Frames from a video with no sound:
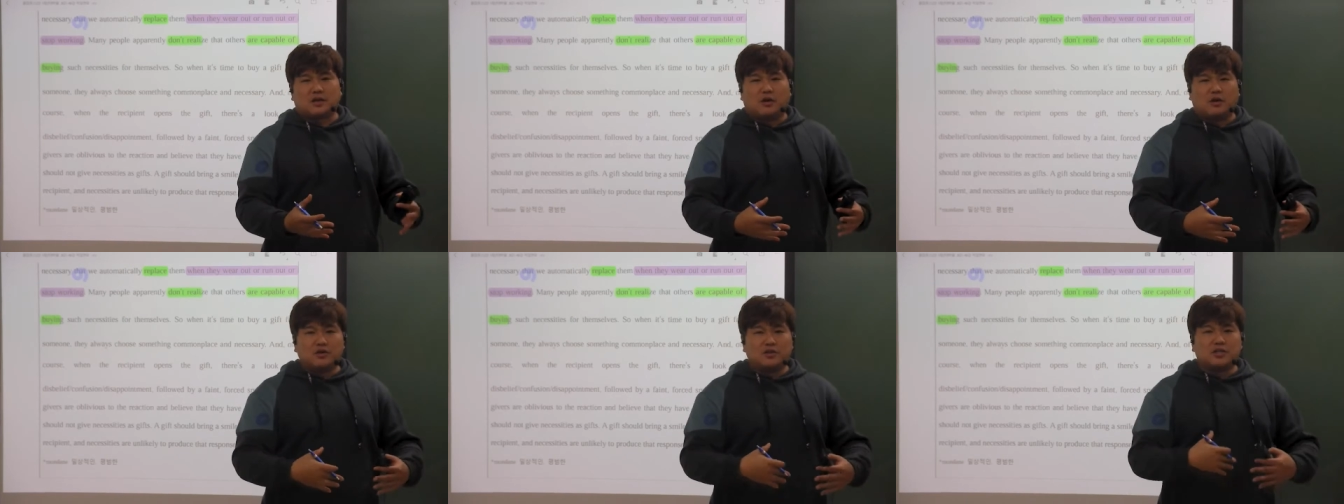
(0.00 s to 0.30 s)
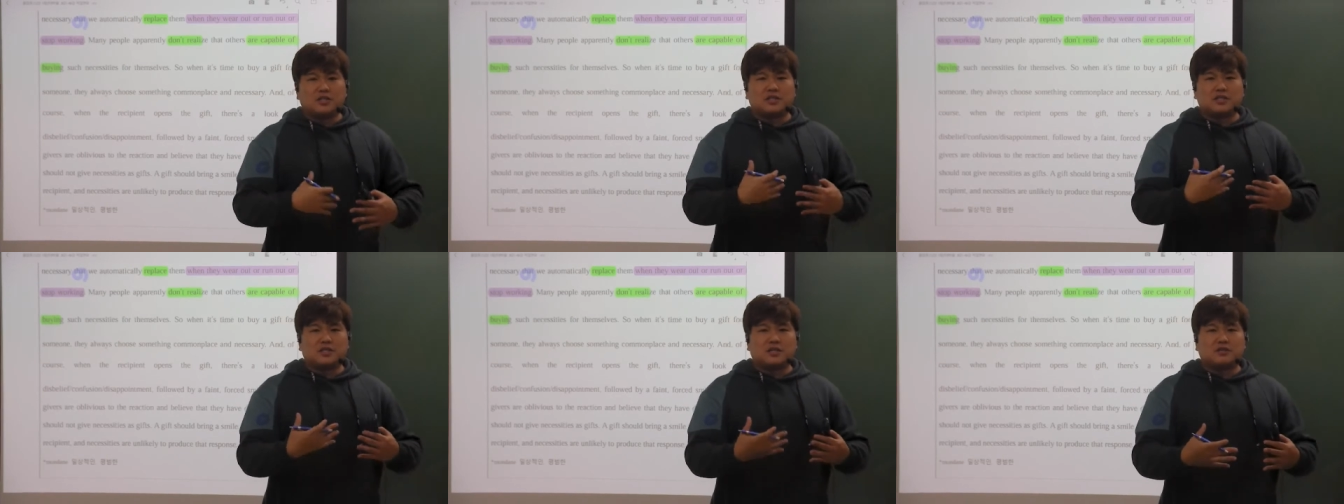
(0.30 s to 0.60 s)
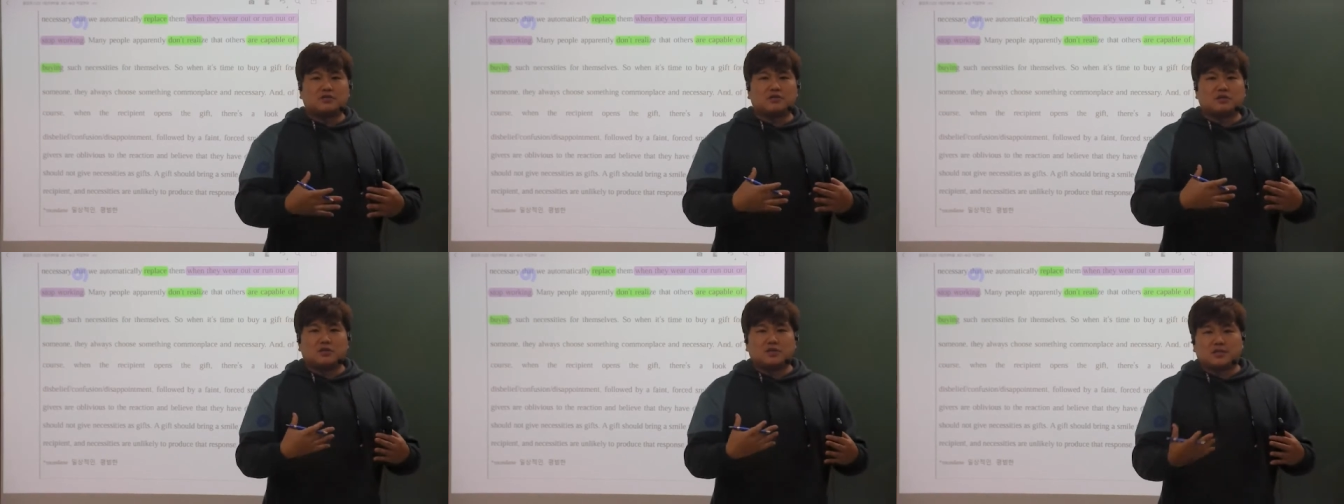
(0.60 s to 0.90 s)
언제든지 살
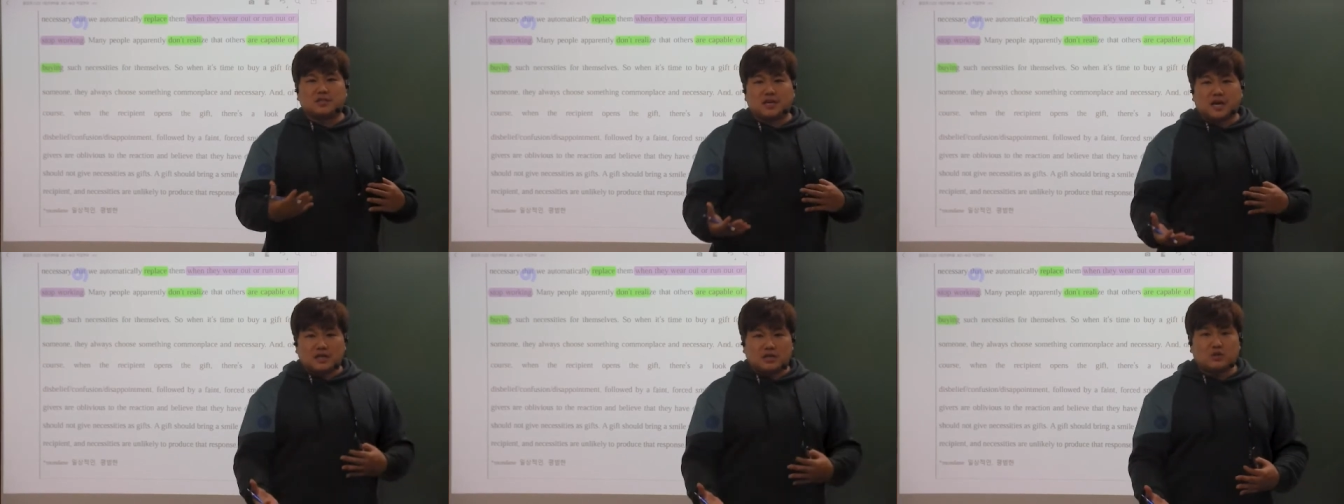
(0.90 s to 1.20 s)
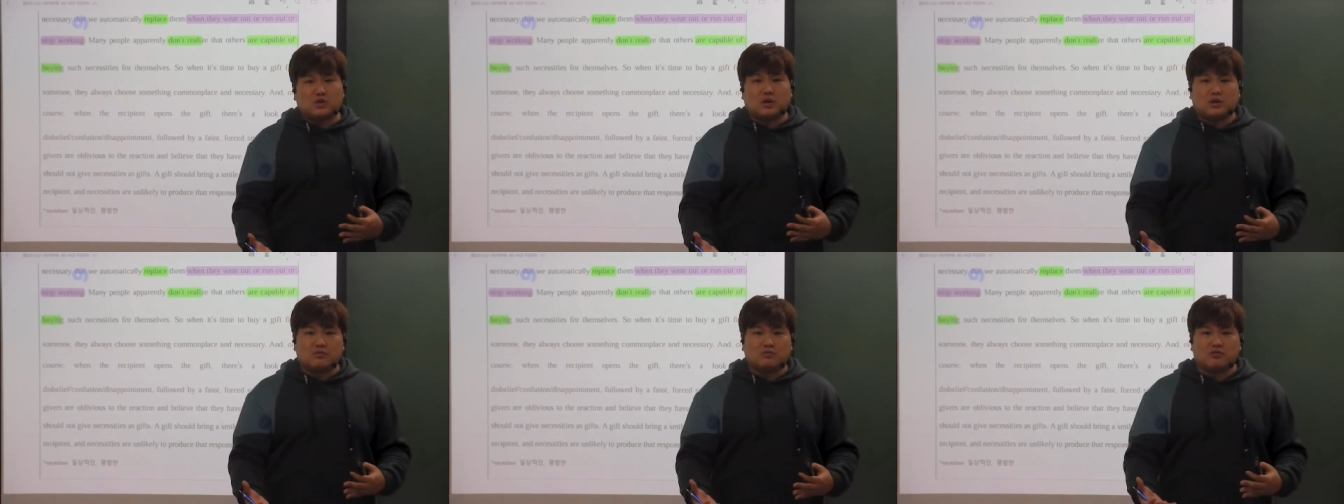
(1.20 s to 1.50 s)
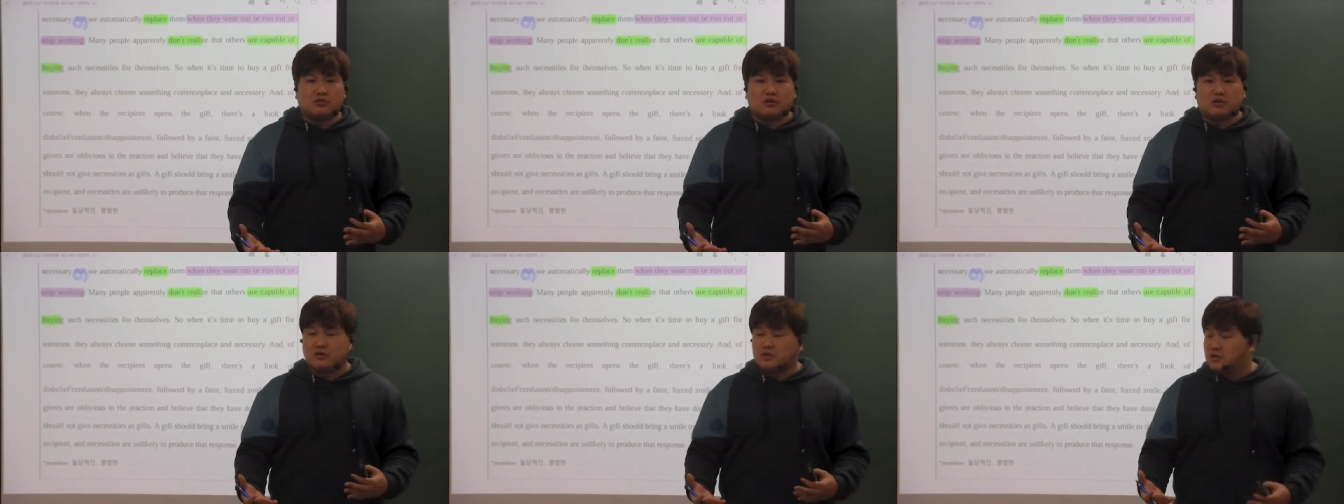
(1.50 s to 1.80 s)
수 있는 사소한
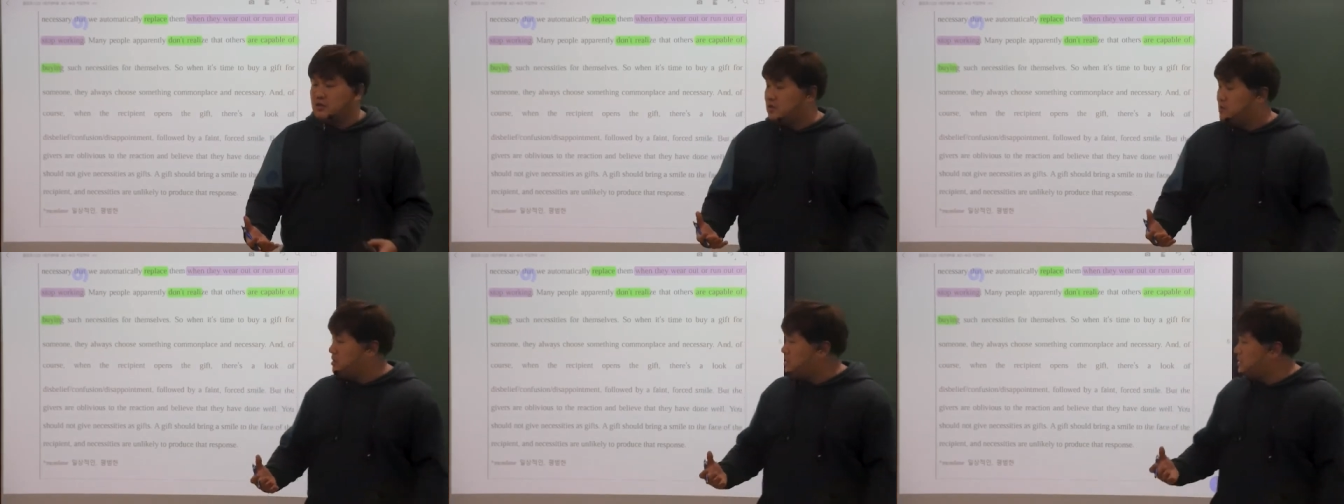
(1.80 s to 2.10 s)
물건들